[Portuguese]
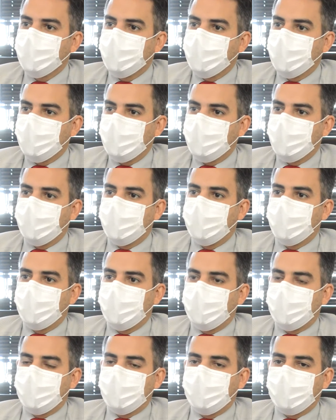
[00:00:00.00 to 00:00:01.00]

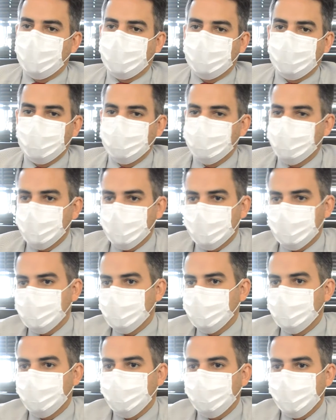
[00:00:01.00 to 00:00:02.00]
é, vamos dizer
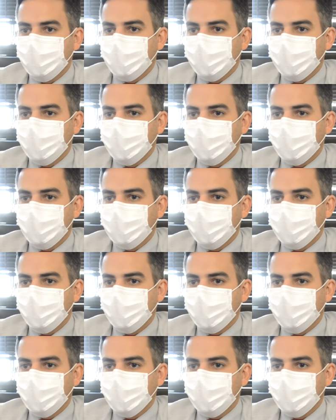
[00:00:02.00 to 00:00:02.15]
assim,